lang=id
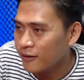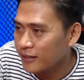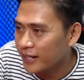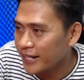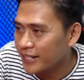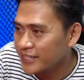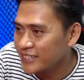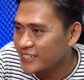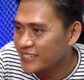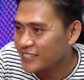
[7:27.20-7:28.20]

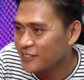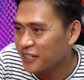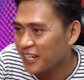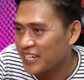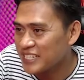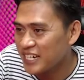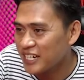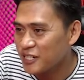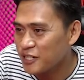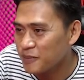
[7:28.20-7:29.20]
Rider, oke okay,
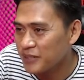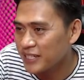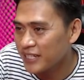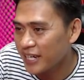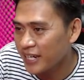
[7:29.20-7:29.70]
cakep ini